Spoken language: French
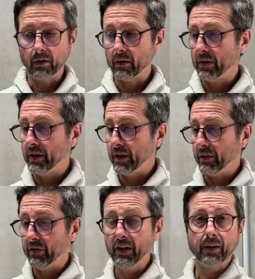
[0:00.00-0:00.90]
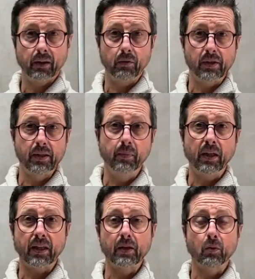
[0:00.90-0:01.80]
des filtres de ce
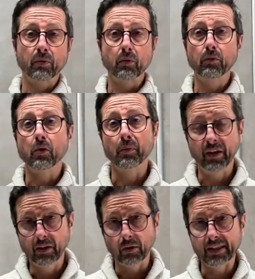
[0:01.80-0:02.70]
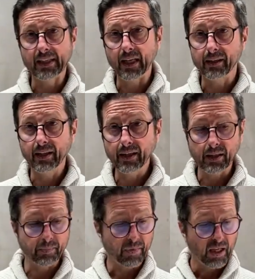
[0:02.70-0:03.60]
type-là qui sont vendus comme filtres
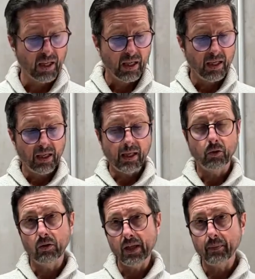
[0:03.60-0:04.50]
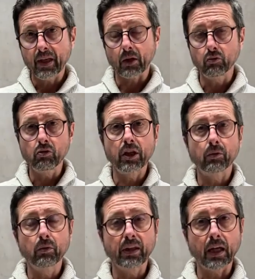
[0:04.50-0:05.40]
calcaire Et la deuxième cartouche
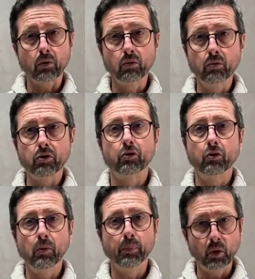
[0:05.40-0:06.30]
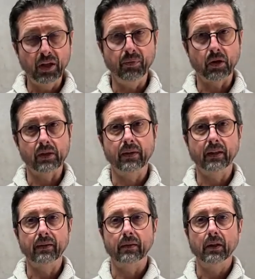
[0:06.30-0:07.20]
est une cartouche de
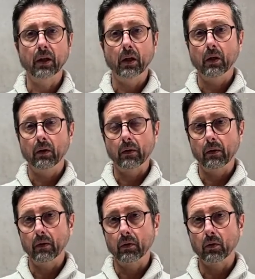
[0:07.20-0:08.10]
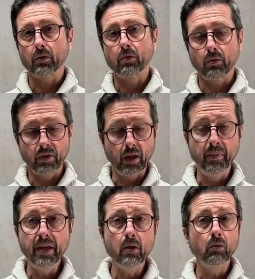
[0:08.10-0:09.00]
polyphosphate. donc ce sont des
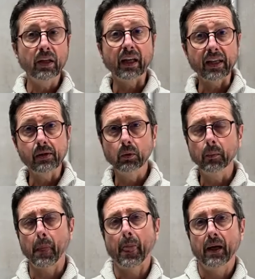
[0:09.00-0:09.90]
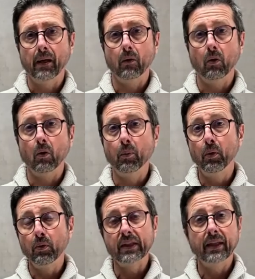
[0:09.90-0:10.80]
billes ou des cristaux on peut
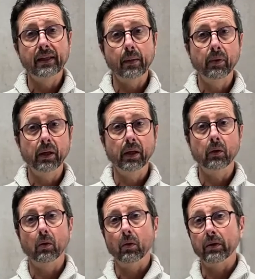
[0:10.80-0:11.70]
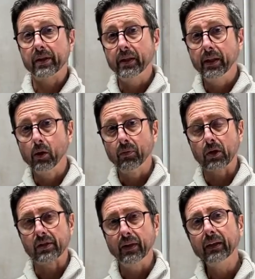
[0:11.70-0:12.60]
aussi les appeler euh,
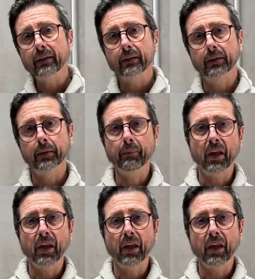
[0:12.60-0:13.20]
silicophosphates. Hein.